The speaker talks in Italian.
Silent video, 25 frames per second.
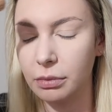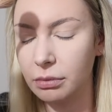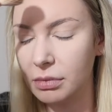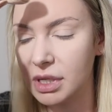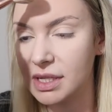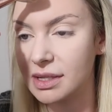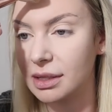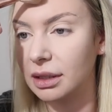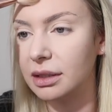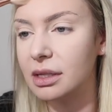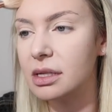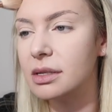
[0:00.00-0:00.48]
mi
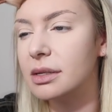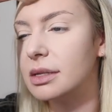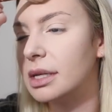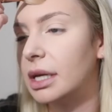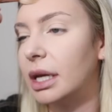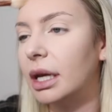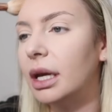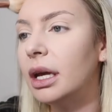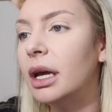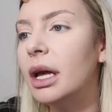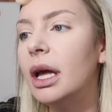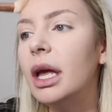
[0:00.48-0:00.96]
sa di
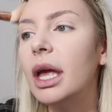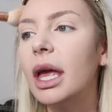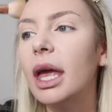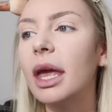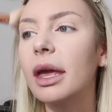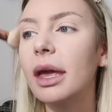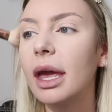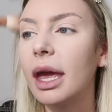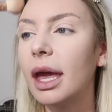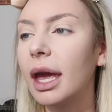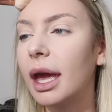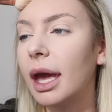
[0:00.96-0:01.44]
sì
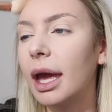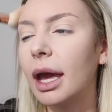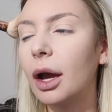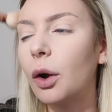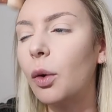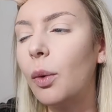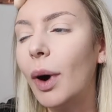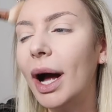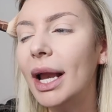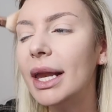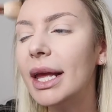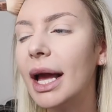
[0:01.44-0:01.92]
e
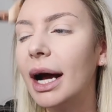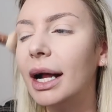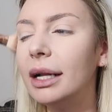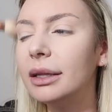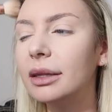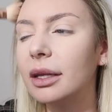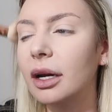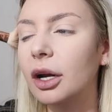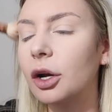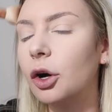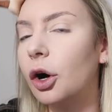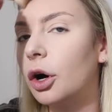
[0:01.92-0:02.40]
quali
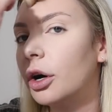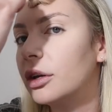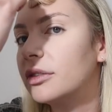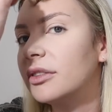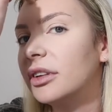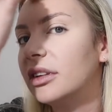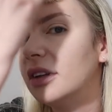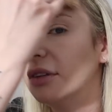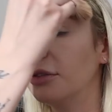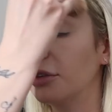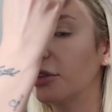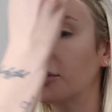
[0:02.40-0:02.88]
altre
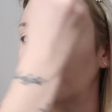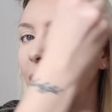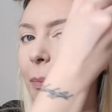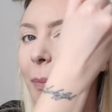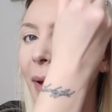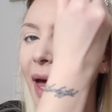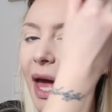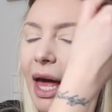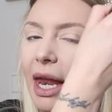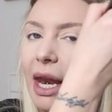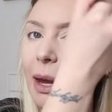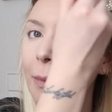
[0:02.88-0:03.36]
cose devo
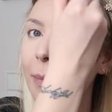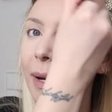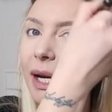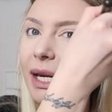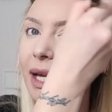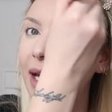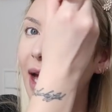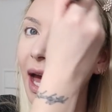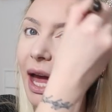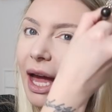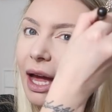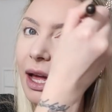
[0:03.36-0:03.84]
sapere
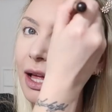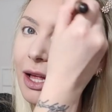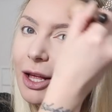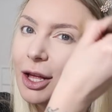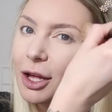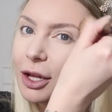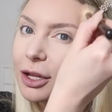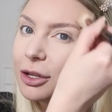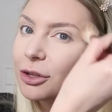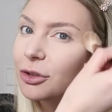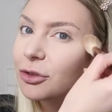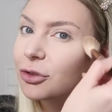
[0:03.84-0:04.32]
perché
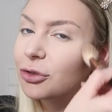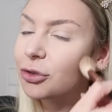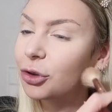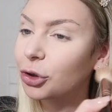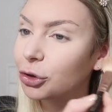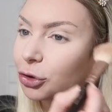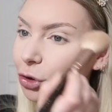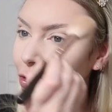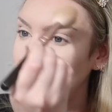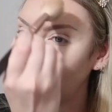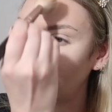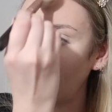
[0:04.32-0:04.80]

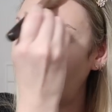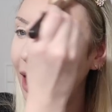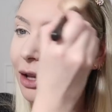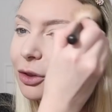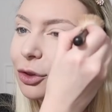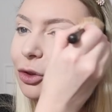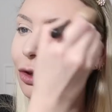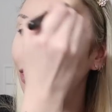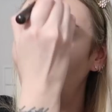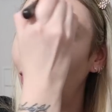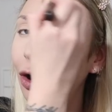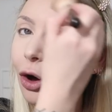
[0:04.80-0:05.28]
sto
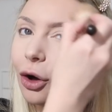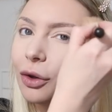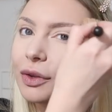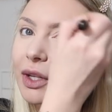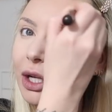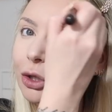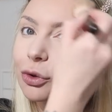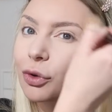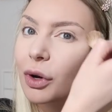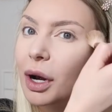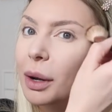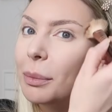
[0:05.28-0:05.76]
tornando
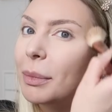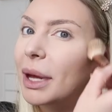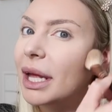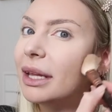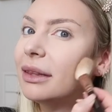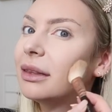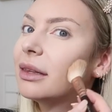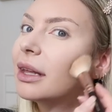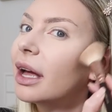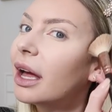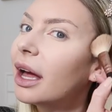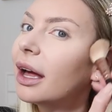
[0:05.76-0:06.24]

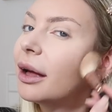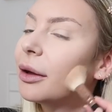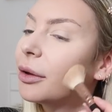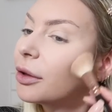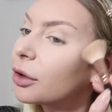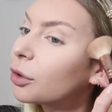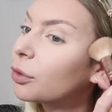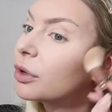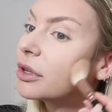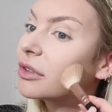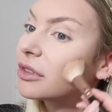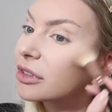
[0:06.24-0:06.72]
naturalmente
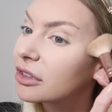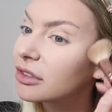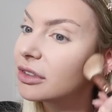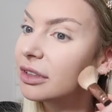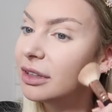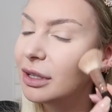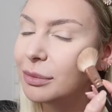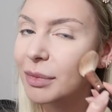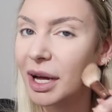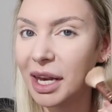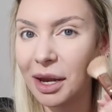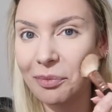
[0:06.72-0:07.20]
questa
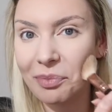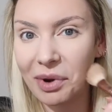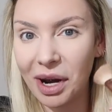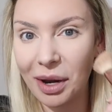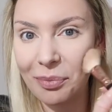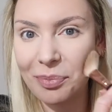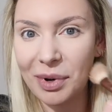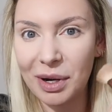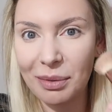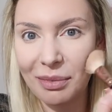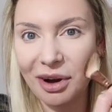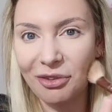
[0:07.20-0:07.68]
settimana per la
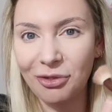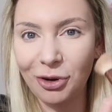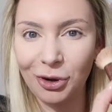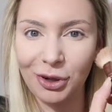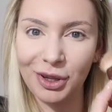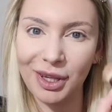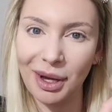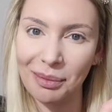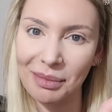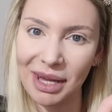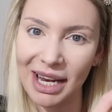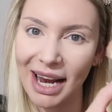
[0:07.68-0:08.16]
prima
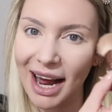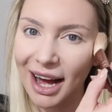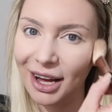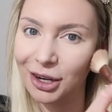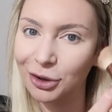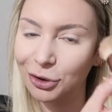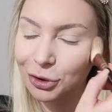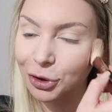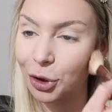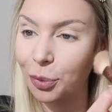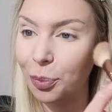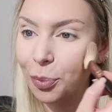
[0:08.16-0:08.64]
volta a
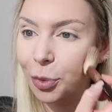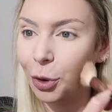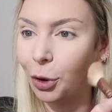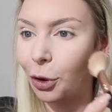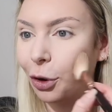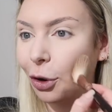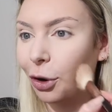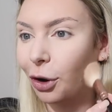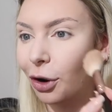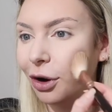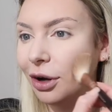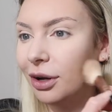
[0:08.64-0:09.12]
Milano
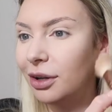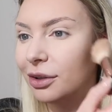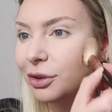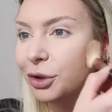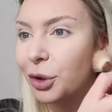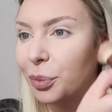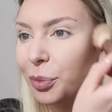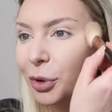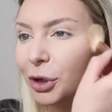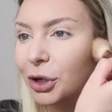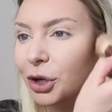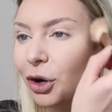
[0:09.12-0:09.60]
dopo,
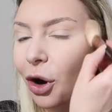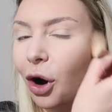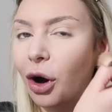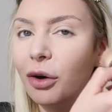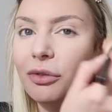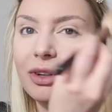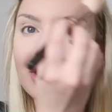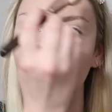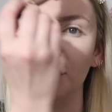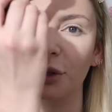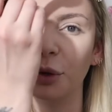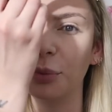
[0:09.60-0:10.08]
dopo il
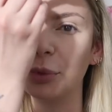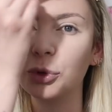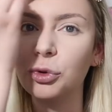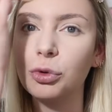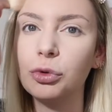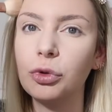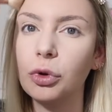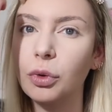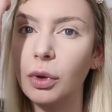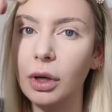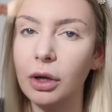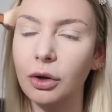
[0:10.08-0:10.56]
covid dopo
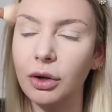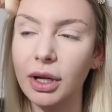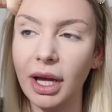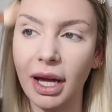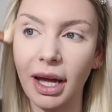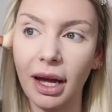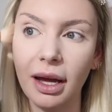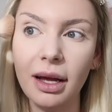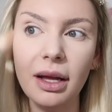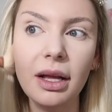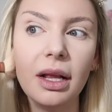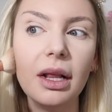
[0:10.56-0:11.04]
tutto quello
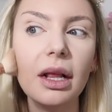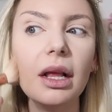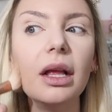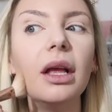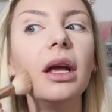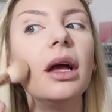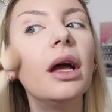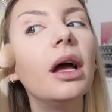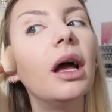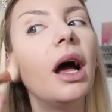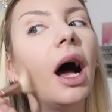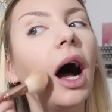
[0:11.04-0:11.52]
che
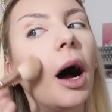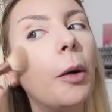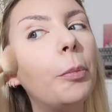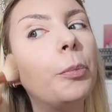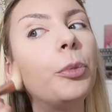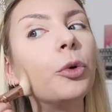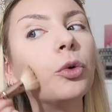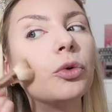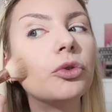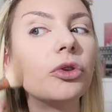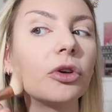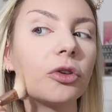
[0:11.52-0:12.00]

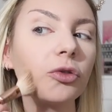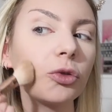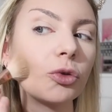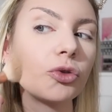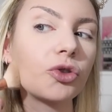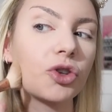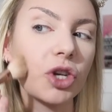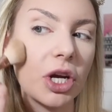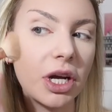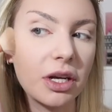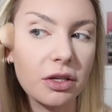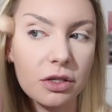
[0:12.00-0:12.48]
appunto è
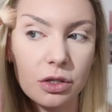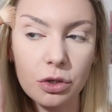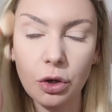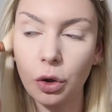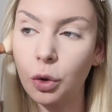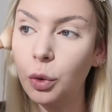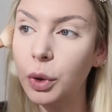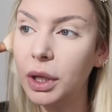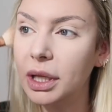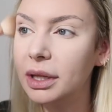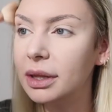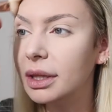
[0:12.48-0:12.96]
successo
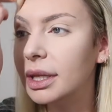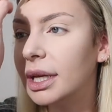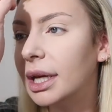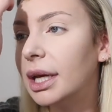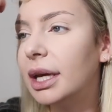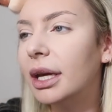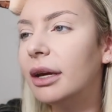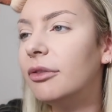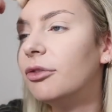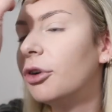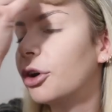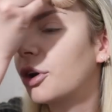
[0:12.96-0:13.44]

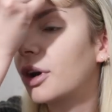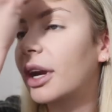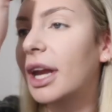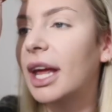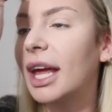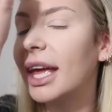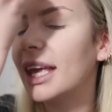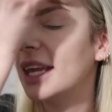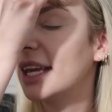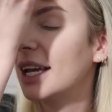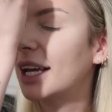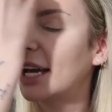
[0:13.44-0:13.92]
quindi
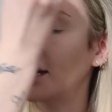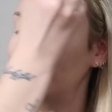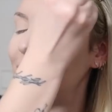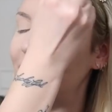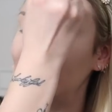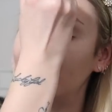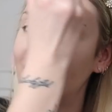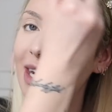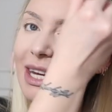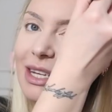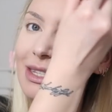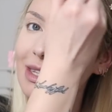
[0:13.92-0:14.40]
vorrei
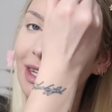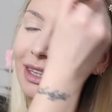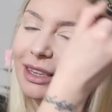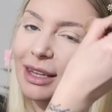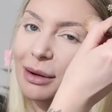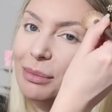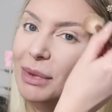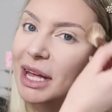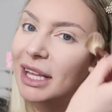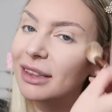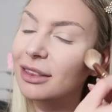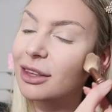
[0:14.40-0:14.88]
capire
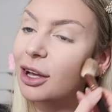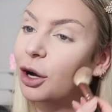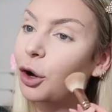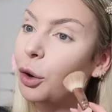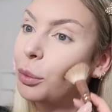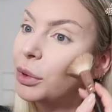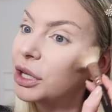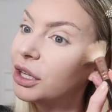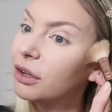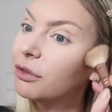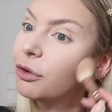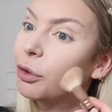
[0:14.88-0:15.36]
esattamente
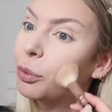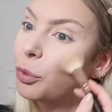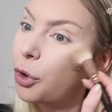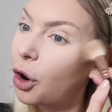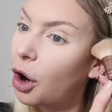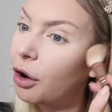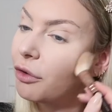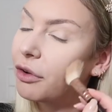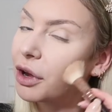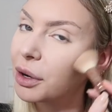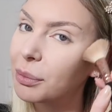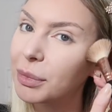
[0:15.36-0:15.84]
come devo
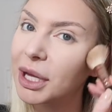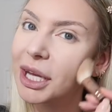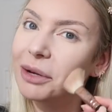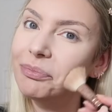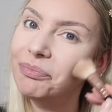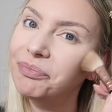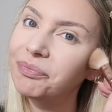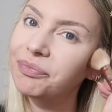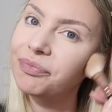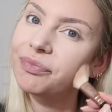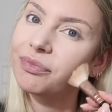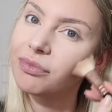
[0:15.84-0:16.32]

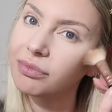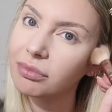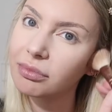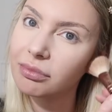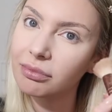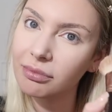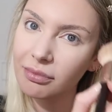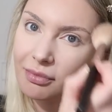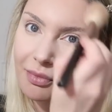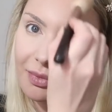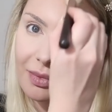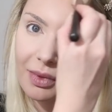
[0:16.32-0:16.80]
muovermi
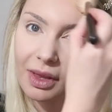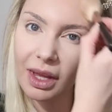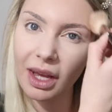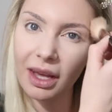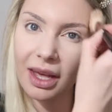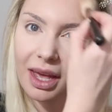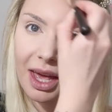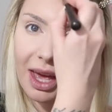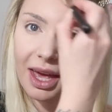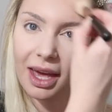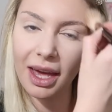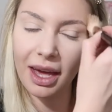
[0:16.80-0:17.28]

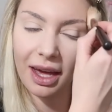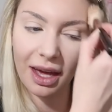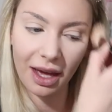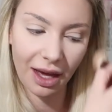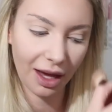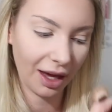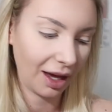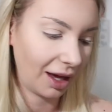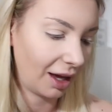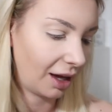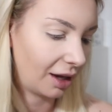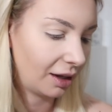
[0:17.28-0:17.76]

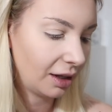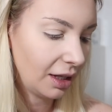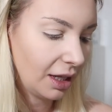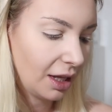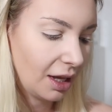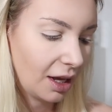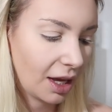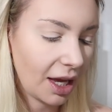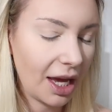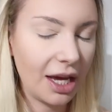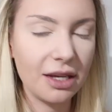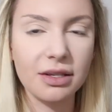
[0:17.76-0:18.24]
e,
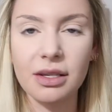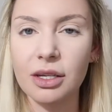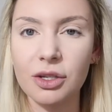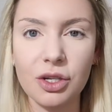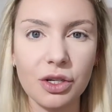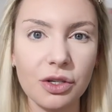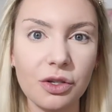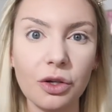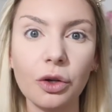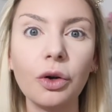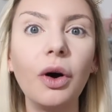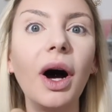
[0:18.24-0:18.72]
e, se
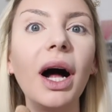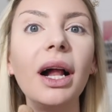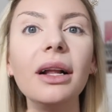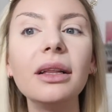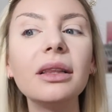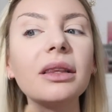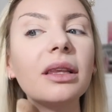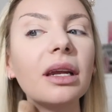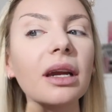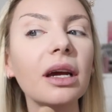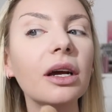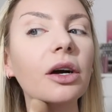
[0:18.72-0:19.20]
ci sono
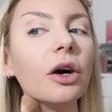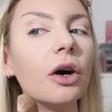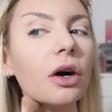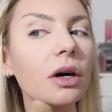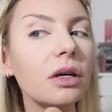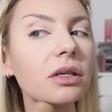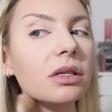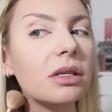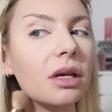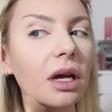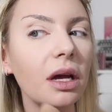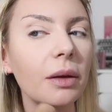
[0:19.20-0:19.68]
altre
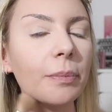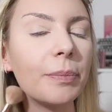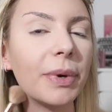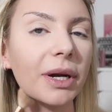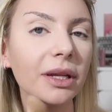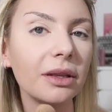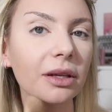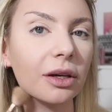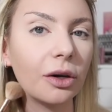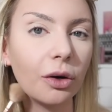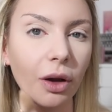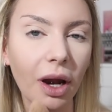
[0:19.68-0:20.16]
cose in
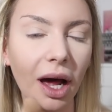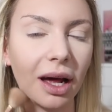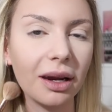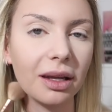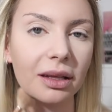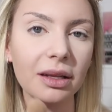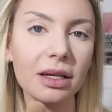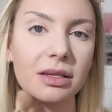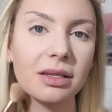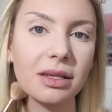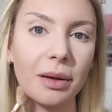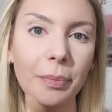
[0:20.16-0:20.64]
particolare
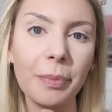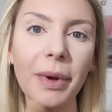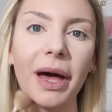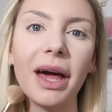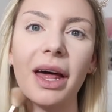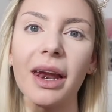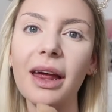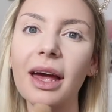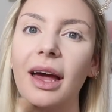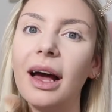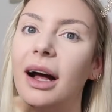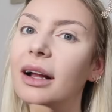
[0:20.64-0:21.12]
da
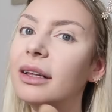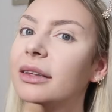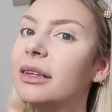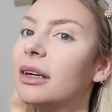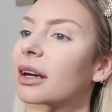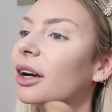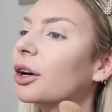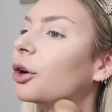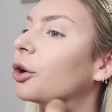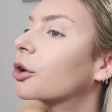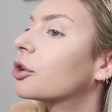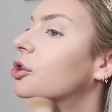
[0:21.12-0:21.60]
sapere, altri
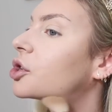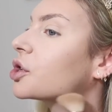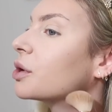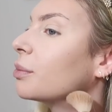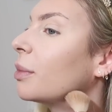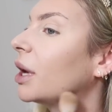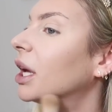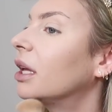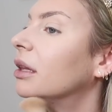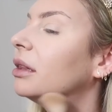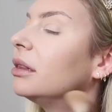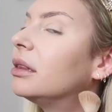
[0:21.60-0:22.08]

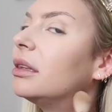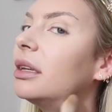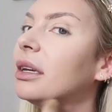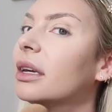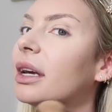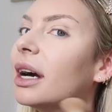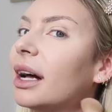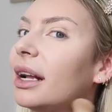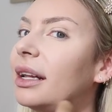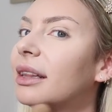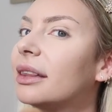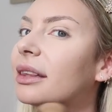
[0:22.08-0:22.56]
accorgimenti,
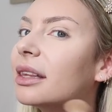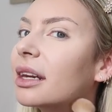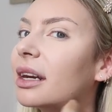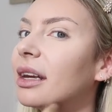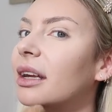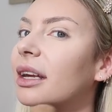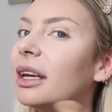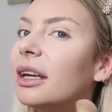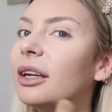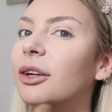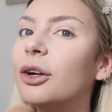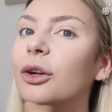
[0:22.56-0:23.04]

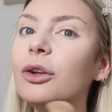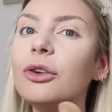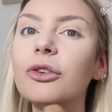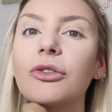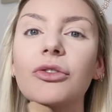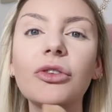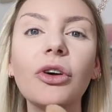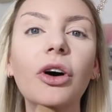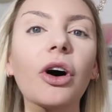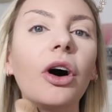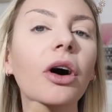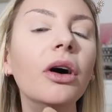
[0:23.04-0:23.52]
altri, non lo
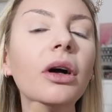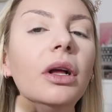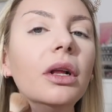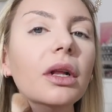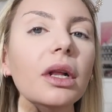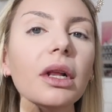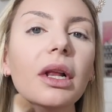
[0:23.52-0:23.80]
so,